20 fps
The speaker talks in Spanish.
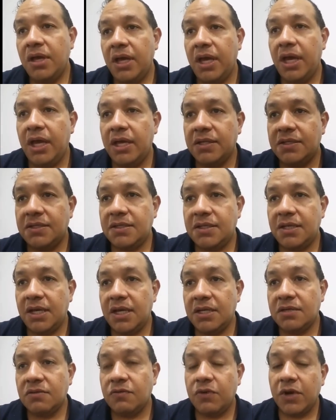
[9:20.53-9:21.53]

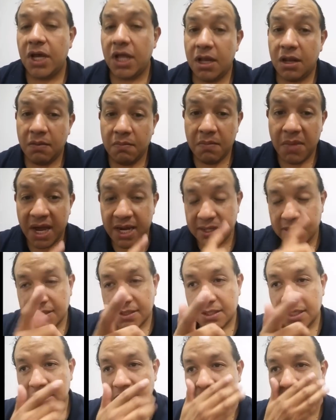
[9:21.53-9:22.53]
Este, eso fue el
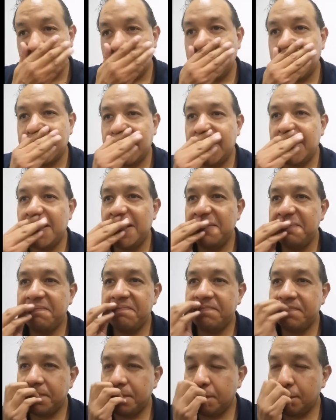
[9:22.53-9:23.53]
martes de la semana
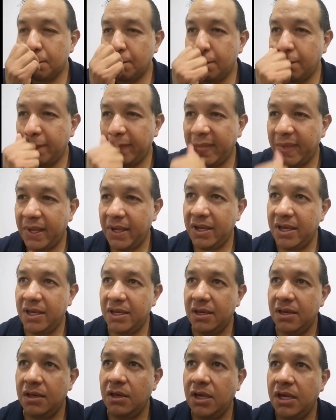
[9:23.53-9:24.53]
pasada
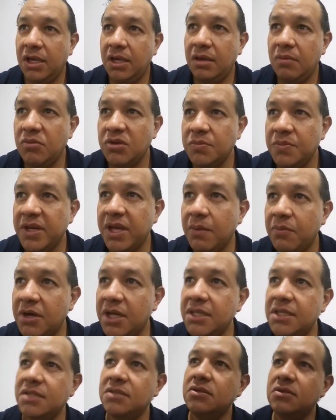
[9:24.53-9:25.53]
y pues me
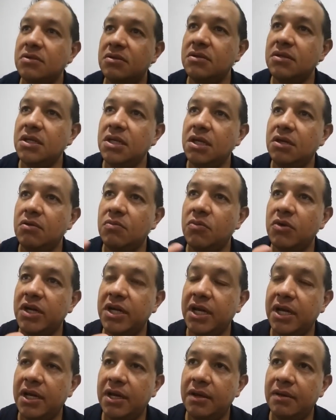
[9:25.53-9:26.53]
llamó la atención y
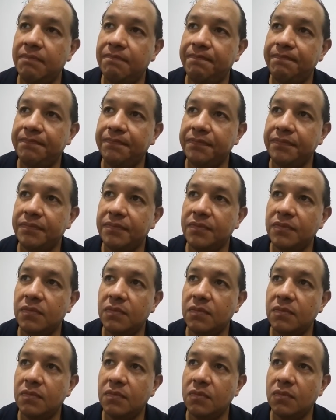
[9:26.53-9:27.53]
como que
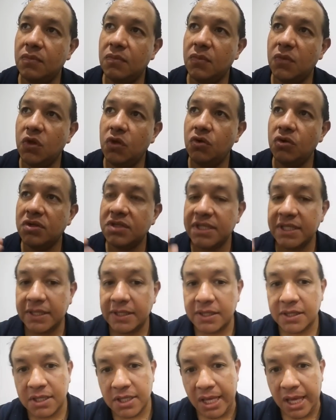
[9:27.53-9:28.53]
yo
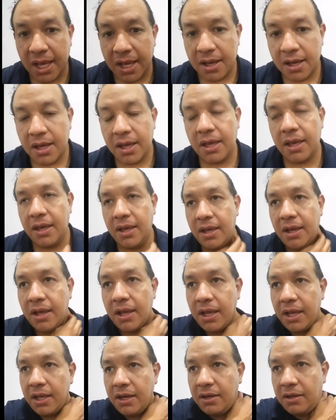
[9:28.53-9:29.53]
sentía
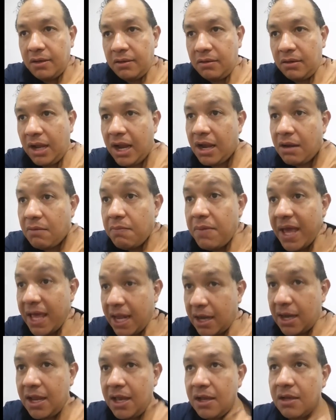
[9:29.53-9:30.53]
eh, en, al
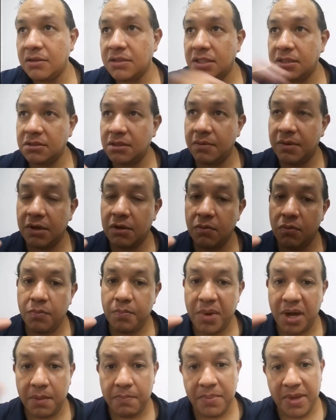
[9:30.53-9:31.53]
verla, o sea, estaba
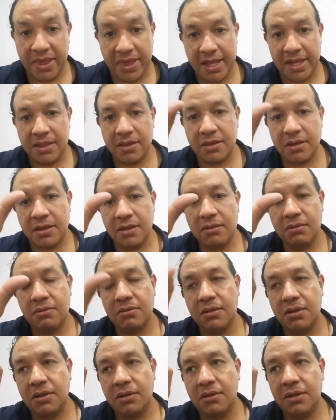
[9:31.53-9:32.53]
como parpadeante,
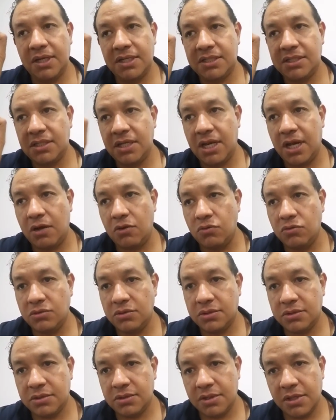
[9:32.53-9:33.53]
así la
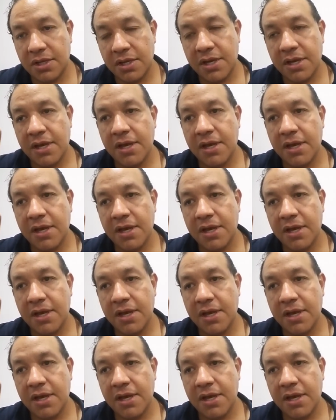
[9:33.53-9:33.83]
luz